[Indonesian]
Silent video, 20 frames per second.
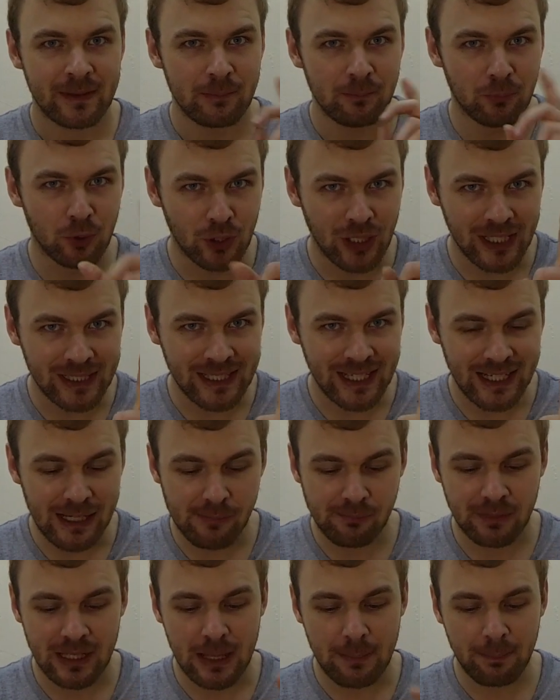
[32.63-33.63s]
Bukan
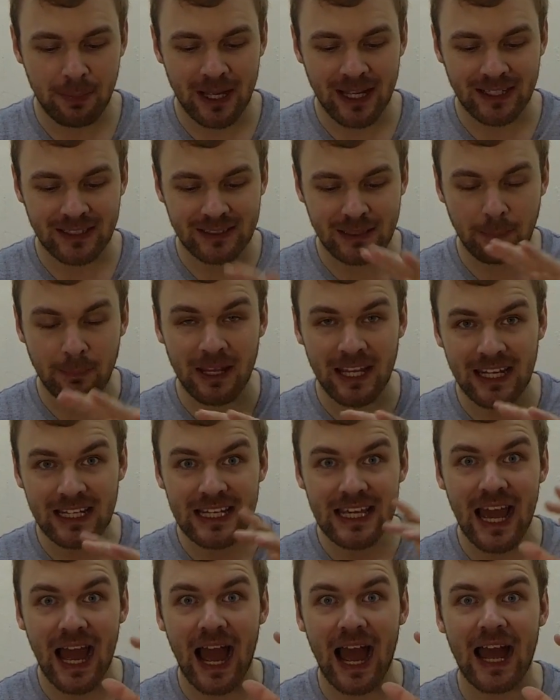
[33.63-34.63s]
ayam geprek, tapi
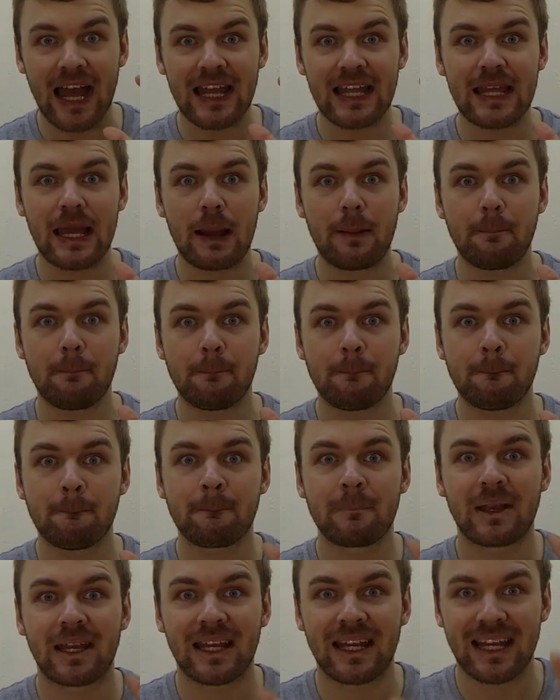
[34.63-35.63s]
ini ayam
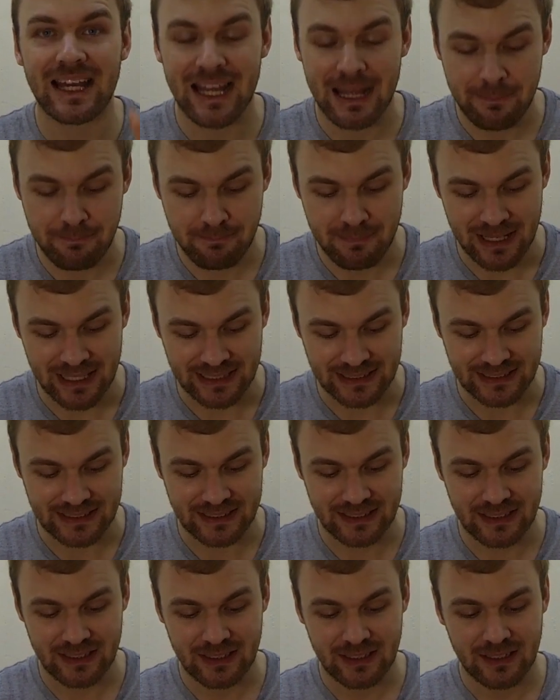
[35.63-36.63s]

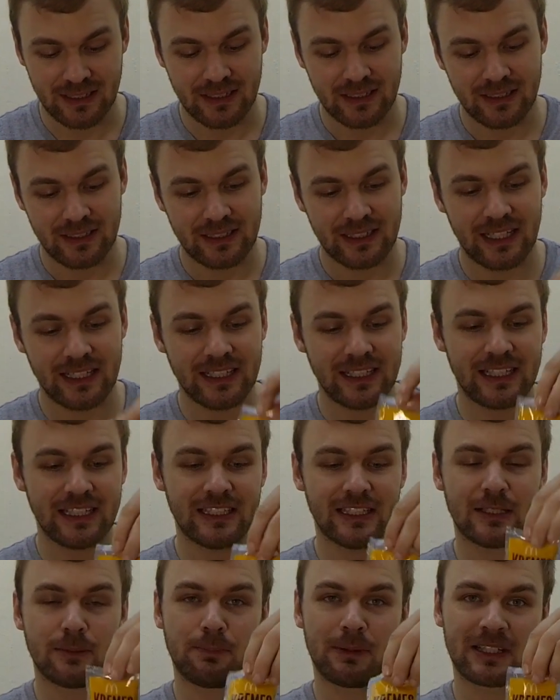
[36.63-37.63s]
kremes. Jadi
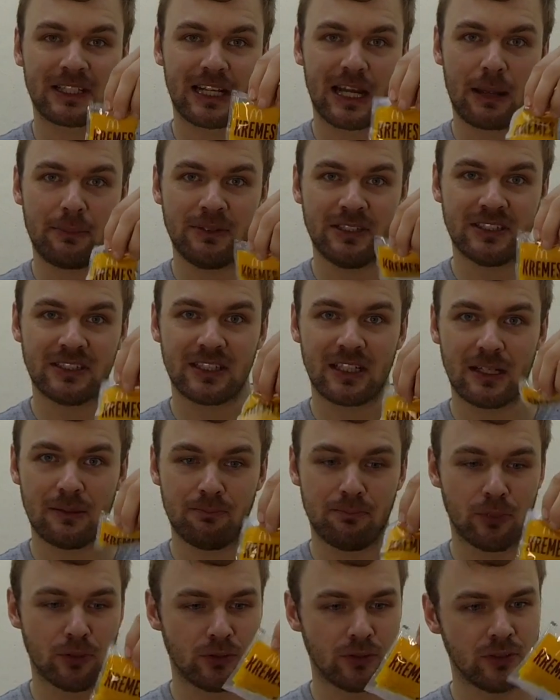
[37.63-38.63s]
kita dapat kremes
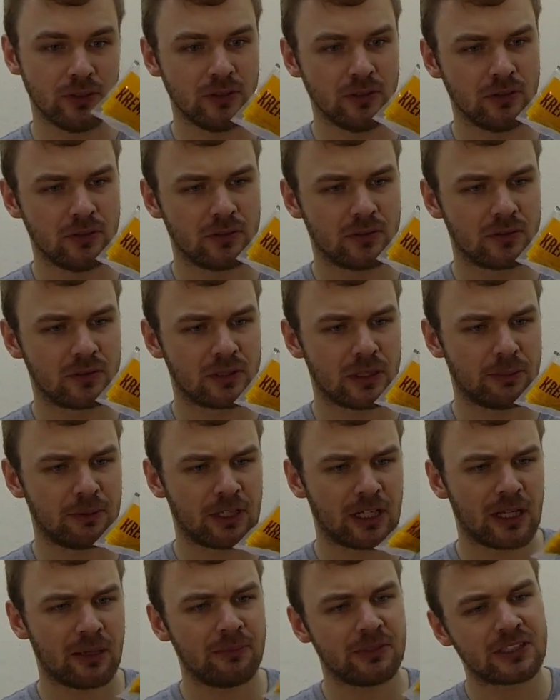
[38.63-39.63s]
dalam bungkus, tapi
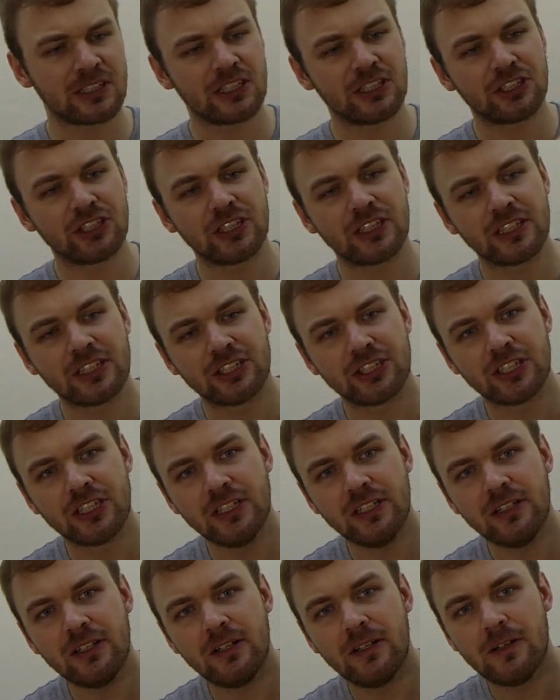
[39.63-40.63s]
kremes
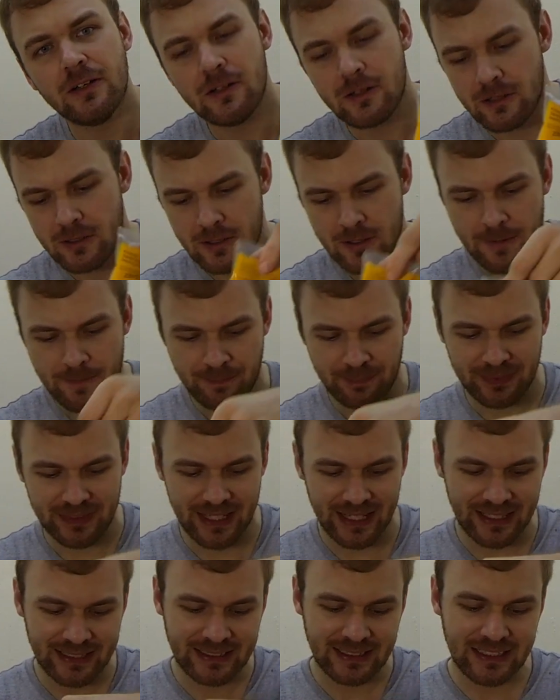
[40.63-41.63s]
kecil-kecil.
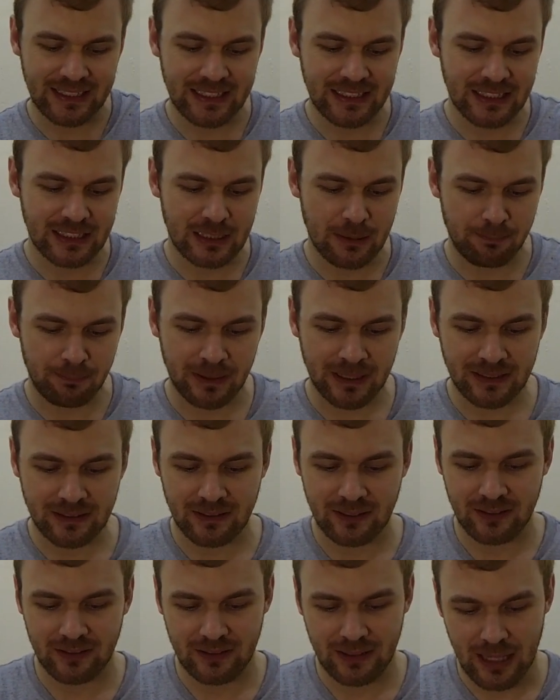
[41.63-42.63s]
Dan kita dapat,
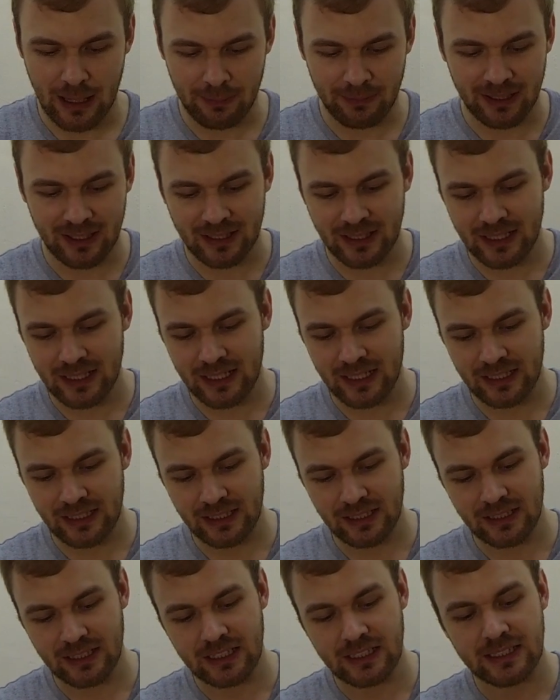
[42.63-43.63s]
apa lagi?
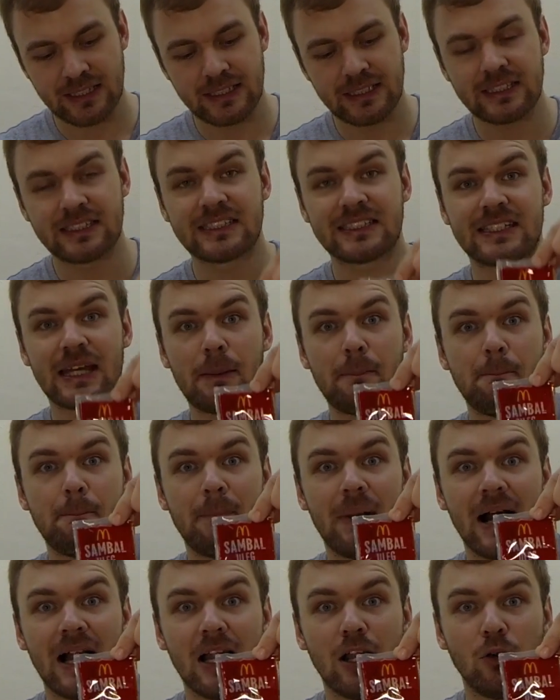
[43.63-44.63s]
Ini
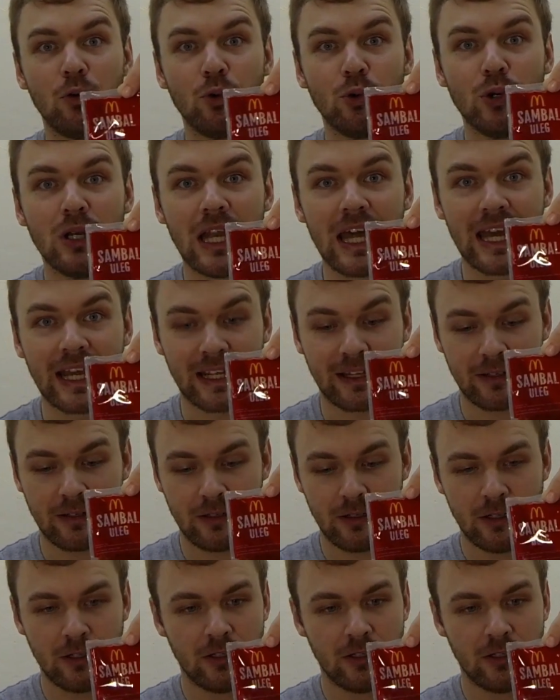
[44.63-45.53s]
sambal ulek.